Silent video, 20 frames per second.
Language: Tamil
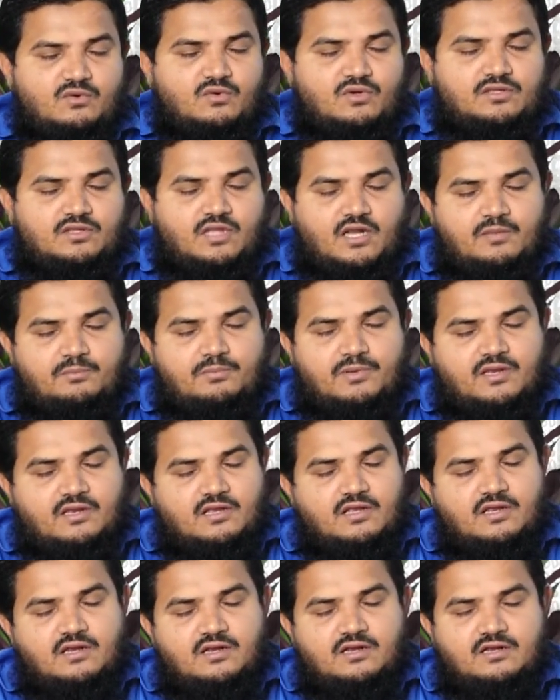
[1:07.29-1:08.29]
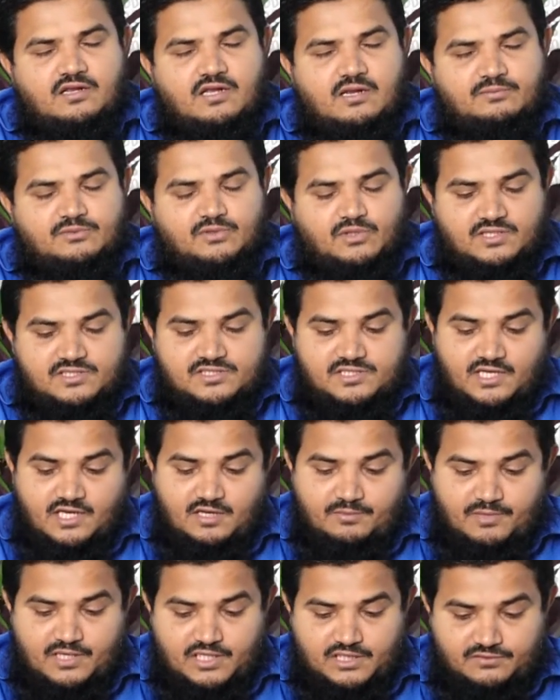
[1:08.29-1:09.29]
ஒரு தலைப்பின் கீழ் நாம்
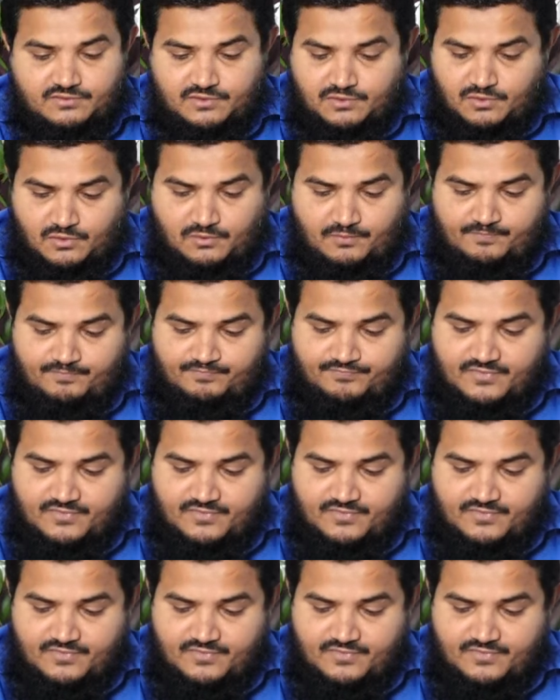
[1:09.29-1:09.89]
தொடர்ச்சியாக பார்த்து வருகிறோம்